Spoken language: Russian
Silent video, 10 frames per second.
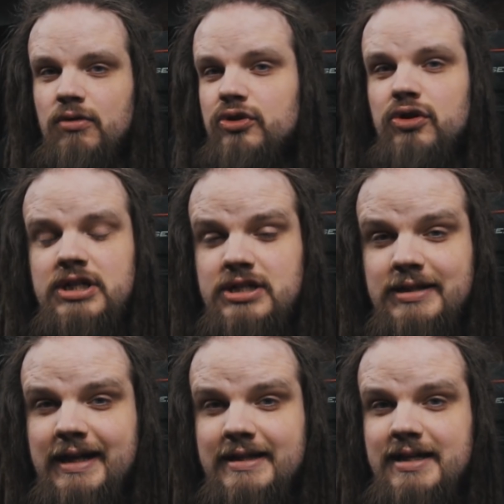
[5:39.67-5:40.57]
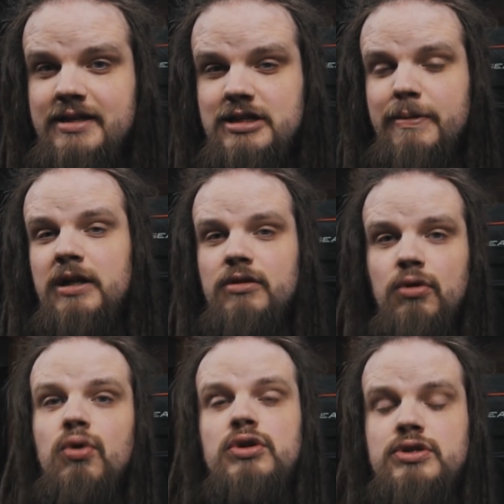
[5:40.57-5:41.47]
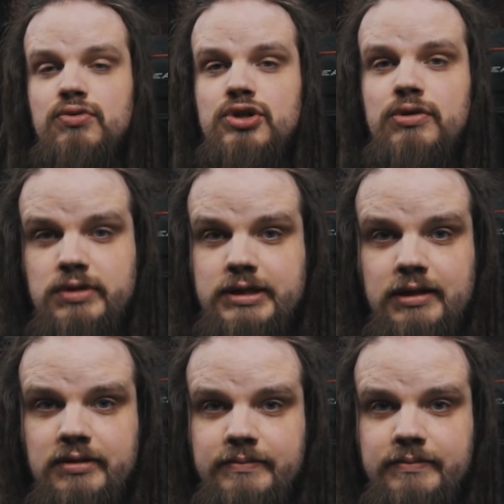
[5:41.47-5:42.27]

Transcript: Он ее даже до конца не спел, голос уже устал.